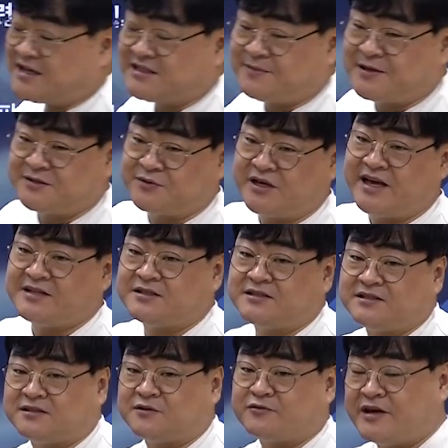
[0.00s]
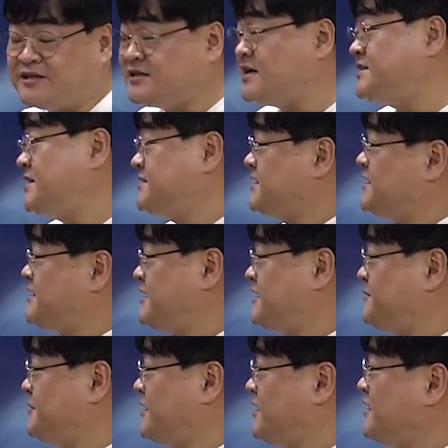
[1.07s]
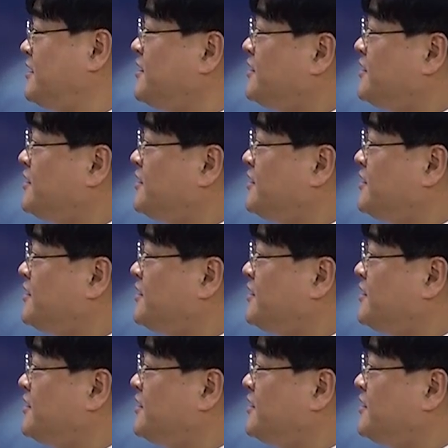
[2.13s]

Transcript: 항상 말씀드린 해설지는 굉장히 상세하게 나갑니다.